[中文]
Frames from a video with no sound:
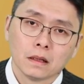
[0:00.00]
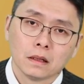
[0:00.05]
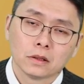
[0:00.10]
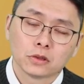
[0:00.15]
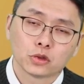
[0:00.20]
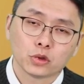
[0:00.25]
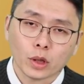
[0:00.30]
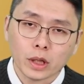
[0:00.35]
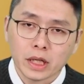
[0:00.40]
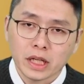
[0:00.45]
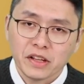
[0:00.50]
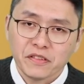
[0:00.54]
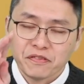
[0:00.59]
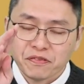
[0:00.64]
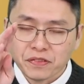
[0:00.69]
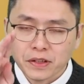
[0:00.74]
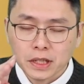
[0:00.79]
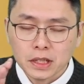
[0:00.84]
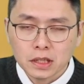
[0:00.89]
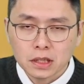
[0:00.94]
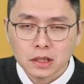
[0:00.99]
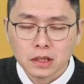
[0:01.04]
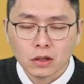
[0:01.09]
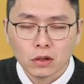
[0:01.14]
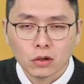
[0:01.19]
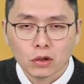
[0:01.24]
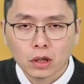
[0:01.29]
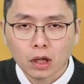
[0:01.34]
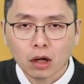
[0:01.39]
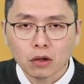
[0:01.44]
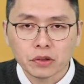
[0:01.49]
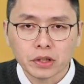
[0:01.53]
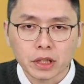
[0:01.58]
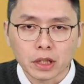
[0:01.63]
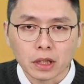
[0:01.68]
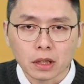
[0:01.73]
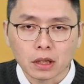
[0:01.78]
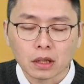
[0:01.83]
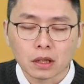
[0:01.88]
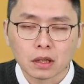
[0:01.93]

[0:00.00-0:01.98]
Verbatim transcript: 所以离分割后高点